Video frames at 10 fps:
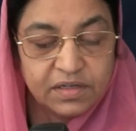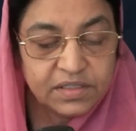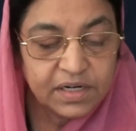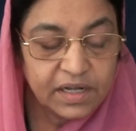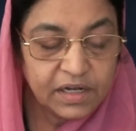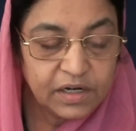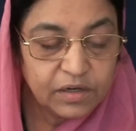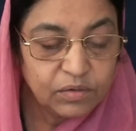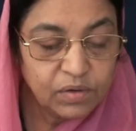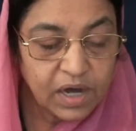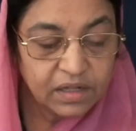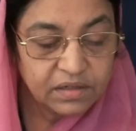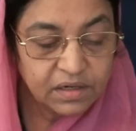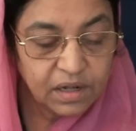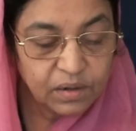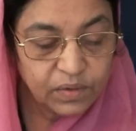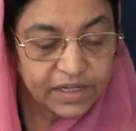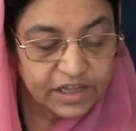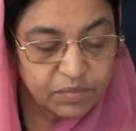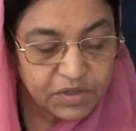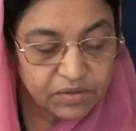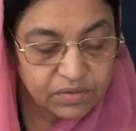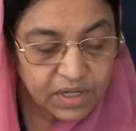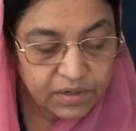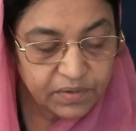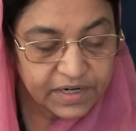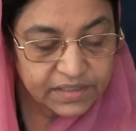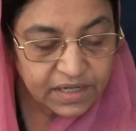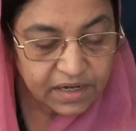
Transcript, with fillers: ఇస్రాయేలీలు ఆ దినాల్లో ఎంతమంది ఉన్నారో ఇక్కడ